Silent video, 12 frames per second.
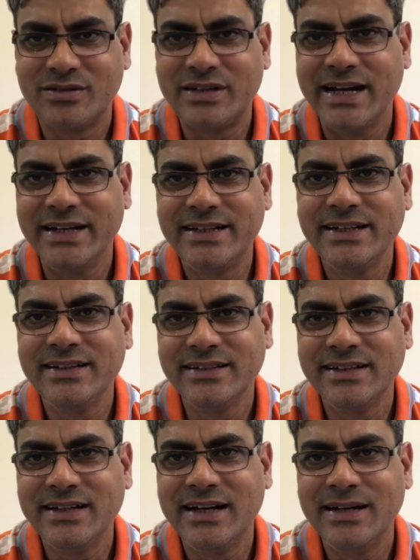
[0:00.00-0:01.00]
टाइटल
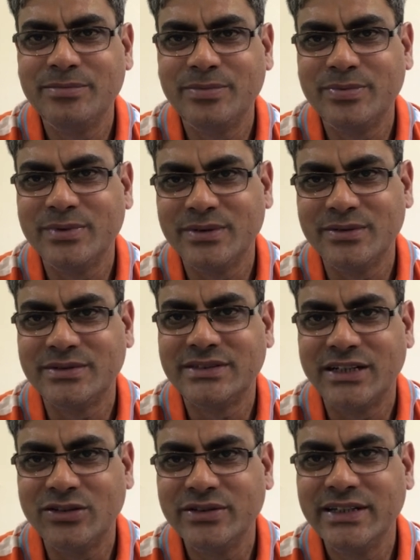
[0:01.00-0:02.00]
अगर आप
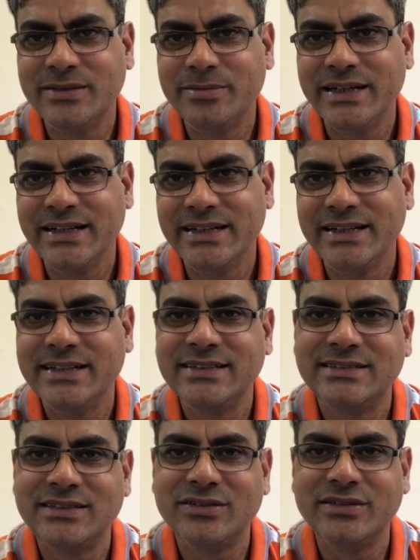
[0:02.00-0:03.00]
सराउंडेड बाई
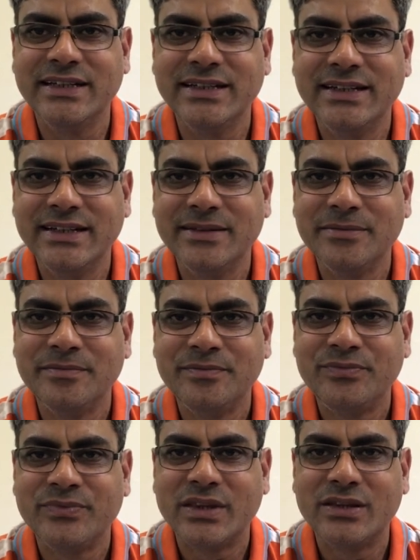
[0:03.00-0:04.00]
इडियट्स को देखें
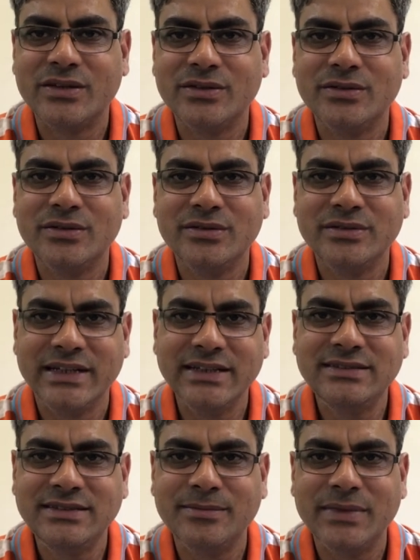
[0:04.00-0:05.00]
तो
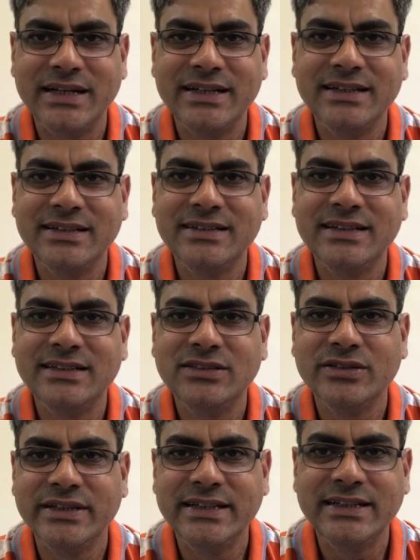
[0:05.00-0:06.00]
यस हमारे इर्द गिर्द
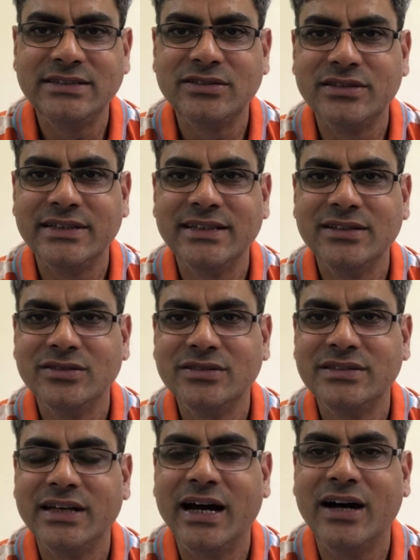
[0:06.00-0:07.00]
जो इडियट्स होते हैं तो
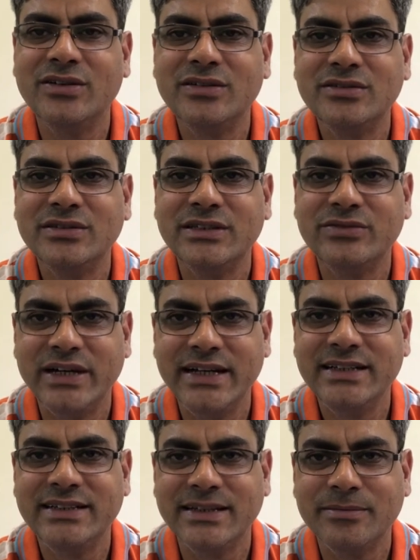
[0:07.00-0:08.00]
उस हाउ टू
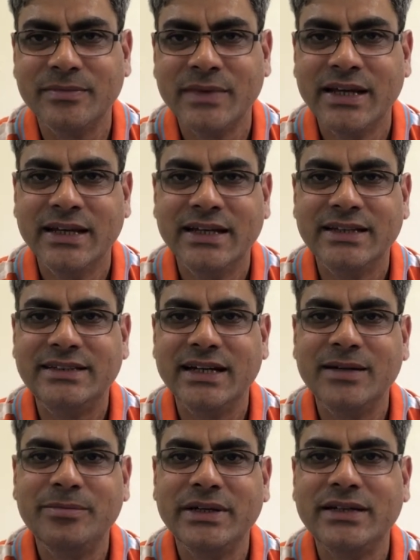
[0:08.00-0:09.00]
अवॉइड देम
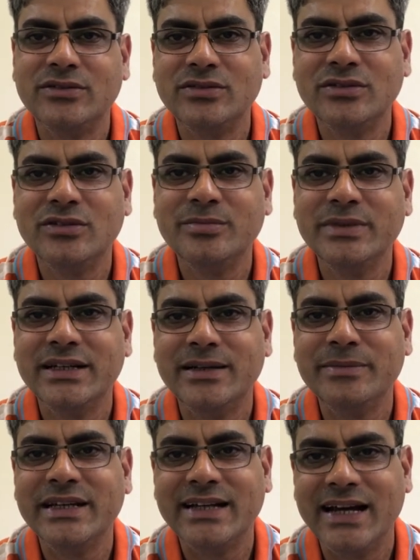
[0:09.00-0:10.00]
या फिर उनको भी
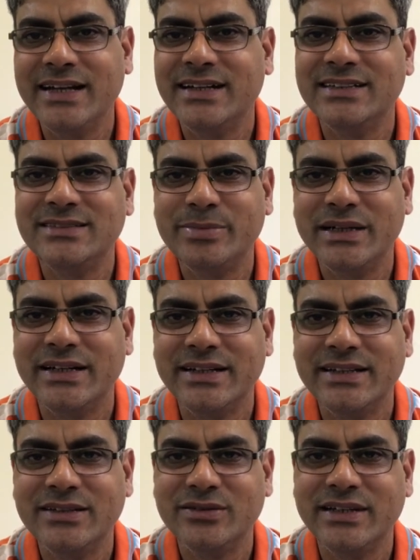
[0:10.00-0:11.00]
हमने राय रास पे
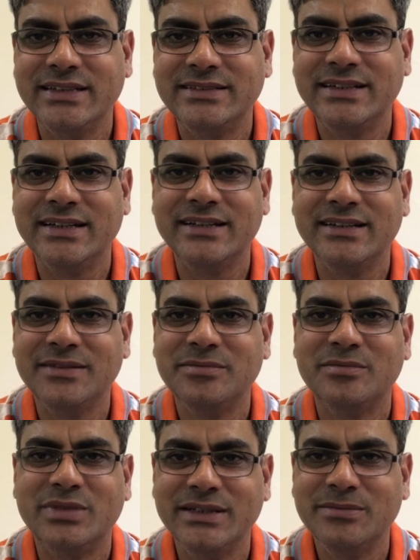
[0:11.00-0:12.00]
लाना है तो कैसे आना
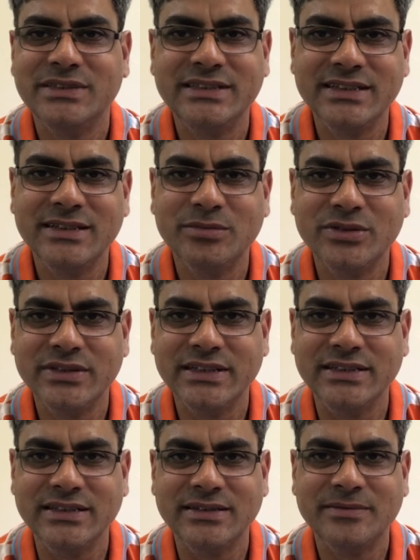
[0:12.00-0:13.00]
है बड़ी मज़े की बुक
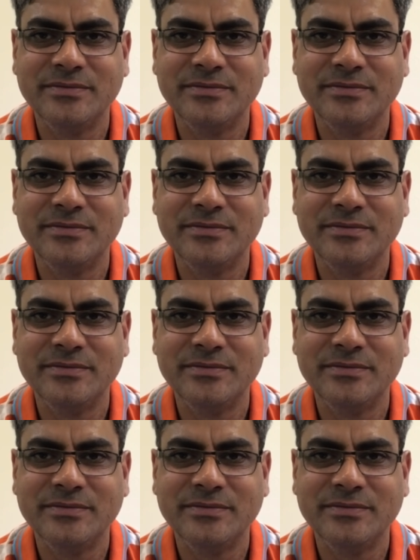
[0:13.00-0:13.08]
है ये